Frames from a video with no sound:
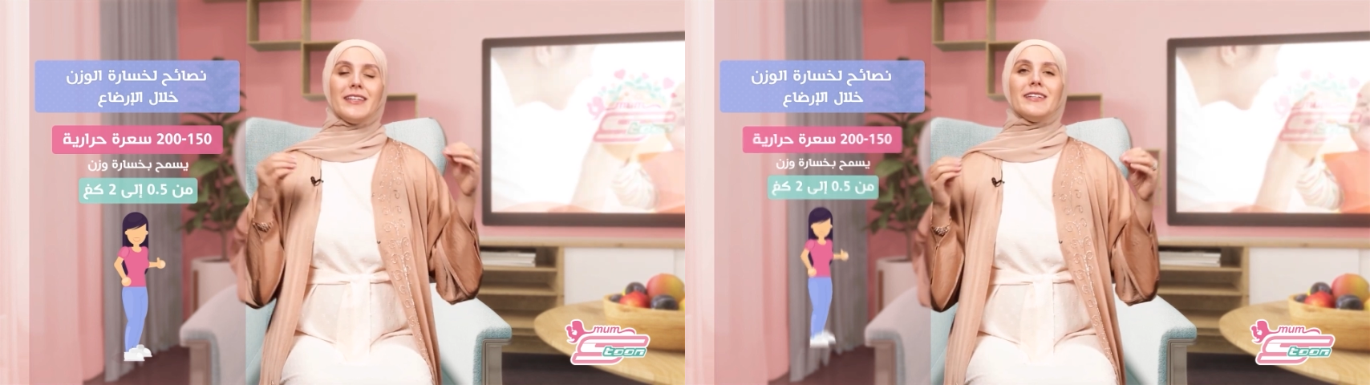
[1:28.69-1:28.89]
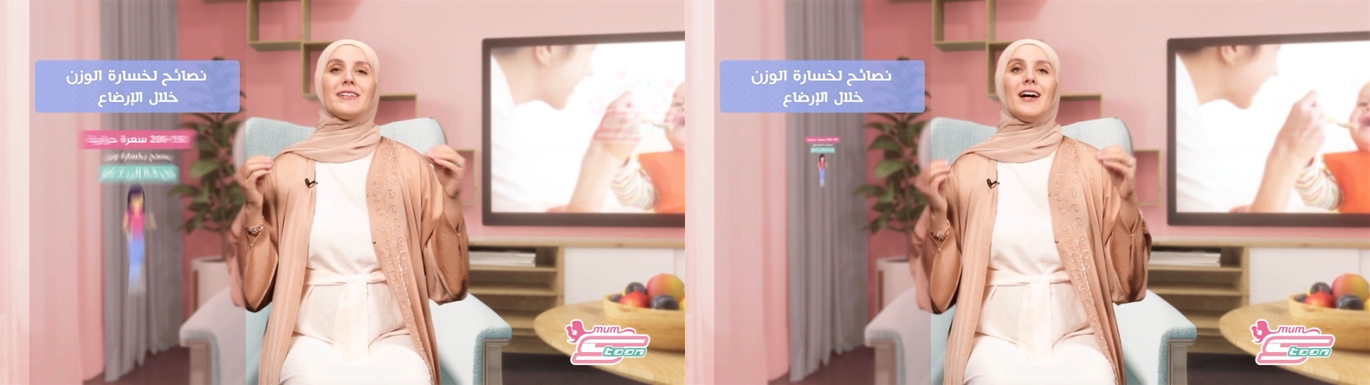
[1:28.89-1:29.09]

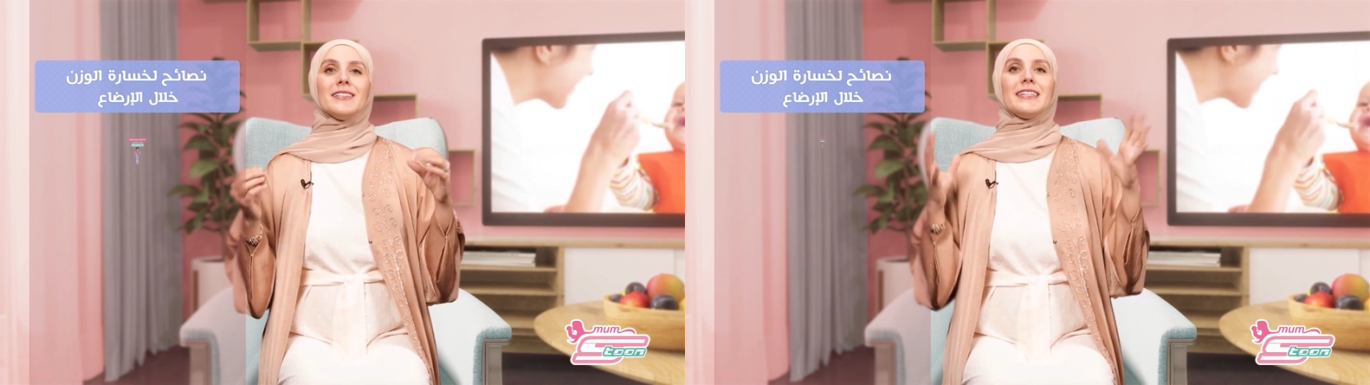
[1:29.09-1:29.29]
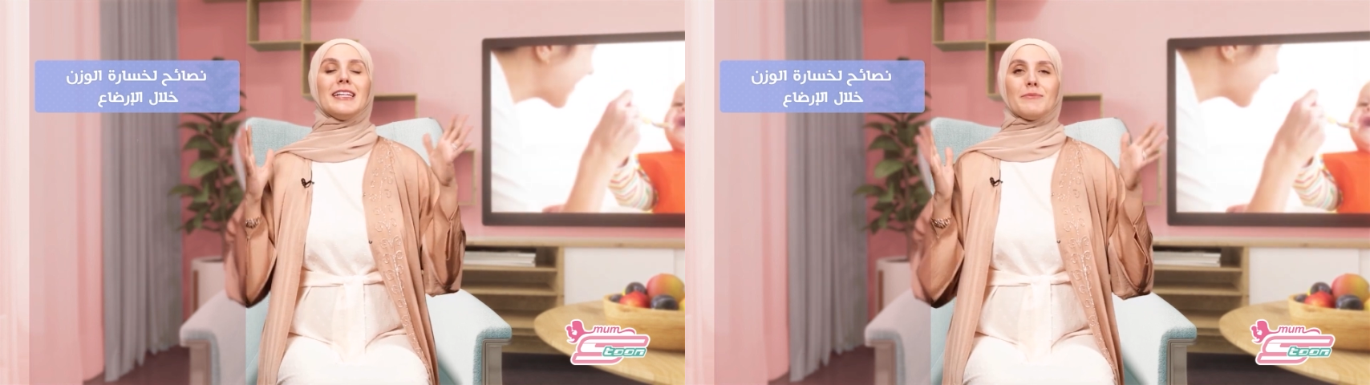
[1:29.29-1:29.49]
هي
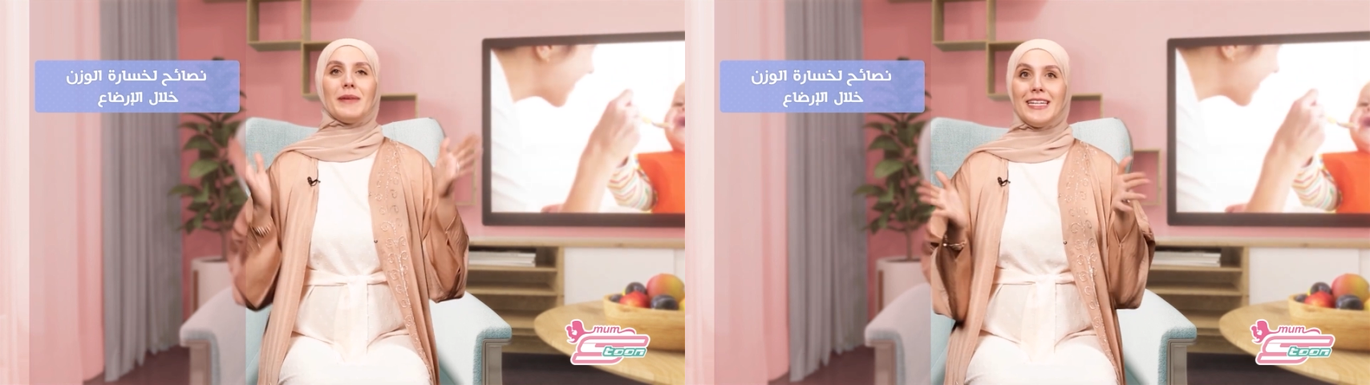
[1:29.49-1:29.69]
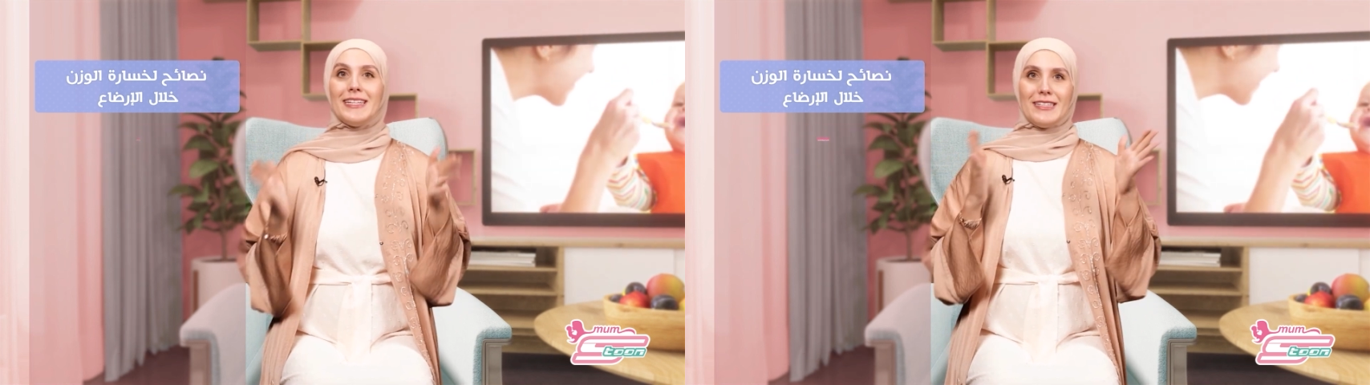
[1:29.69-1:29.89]
قاعده ال
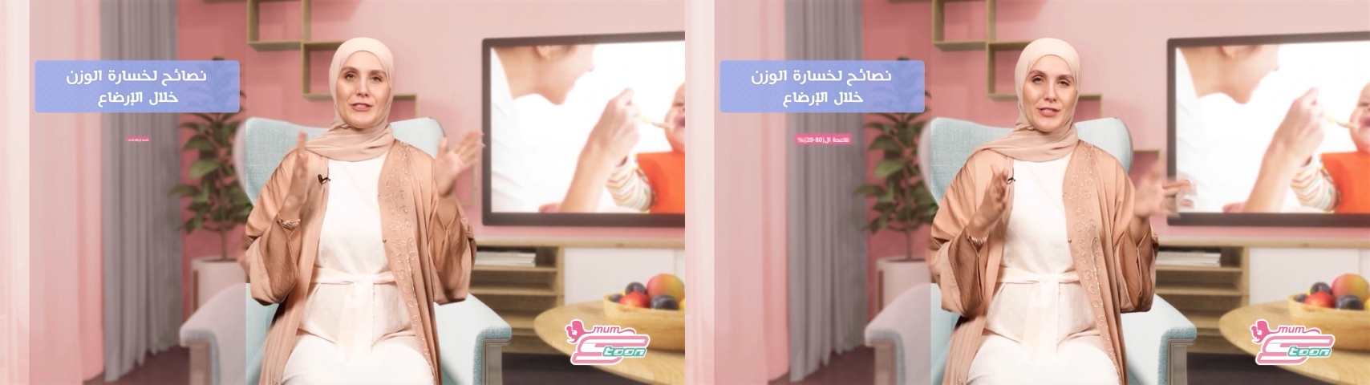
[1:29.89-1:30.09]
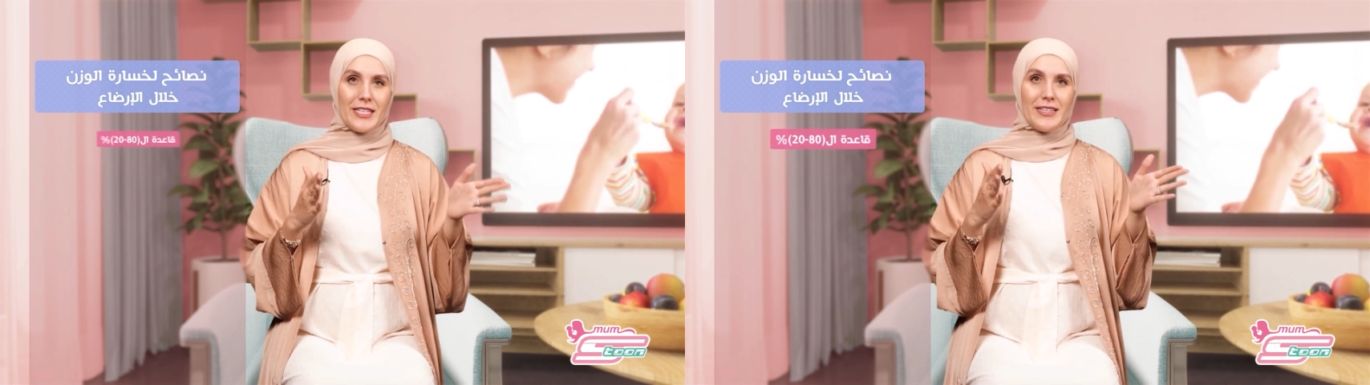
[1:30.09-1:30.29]
80
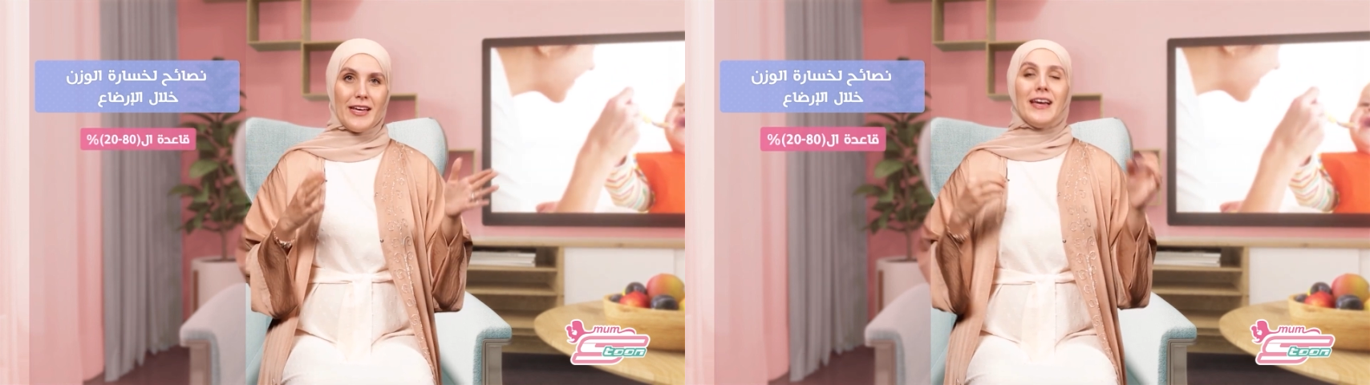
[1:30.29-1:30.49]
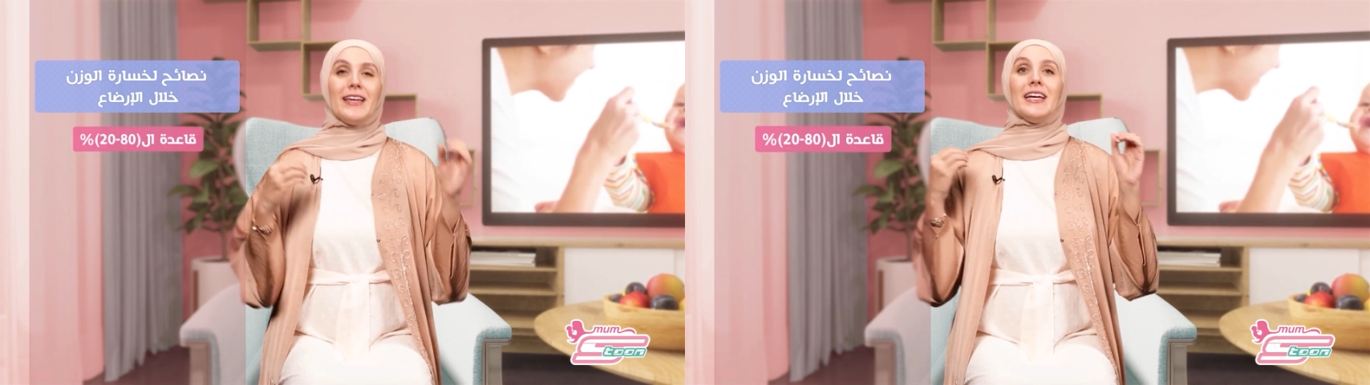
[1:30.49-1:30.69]
20
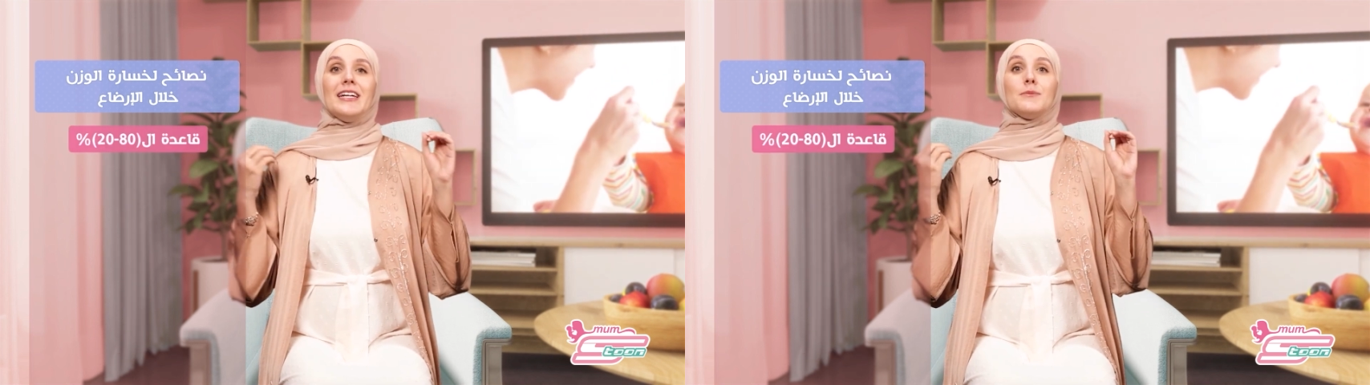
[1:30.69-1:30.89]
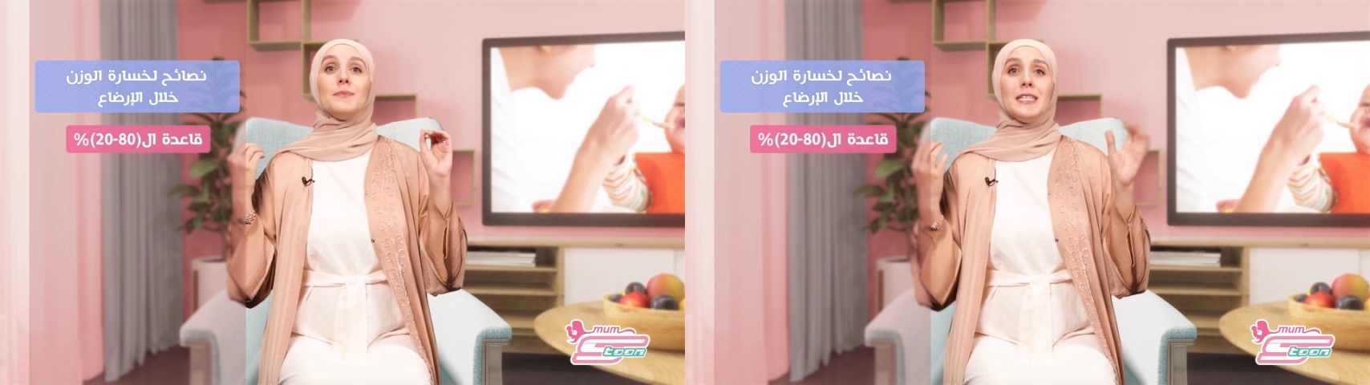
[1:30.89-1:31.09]

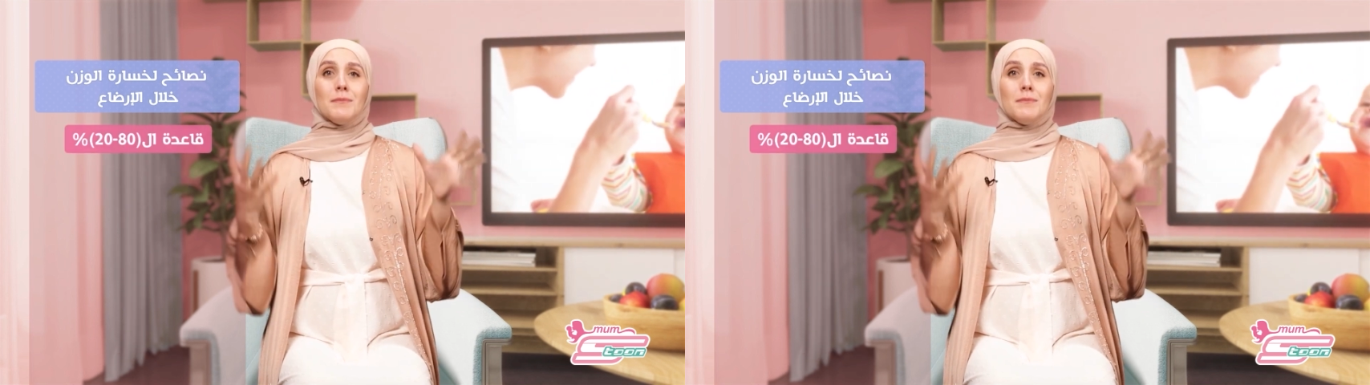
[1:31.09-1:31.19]
يعني 80%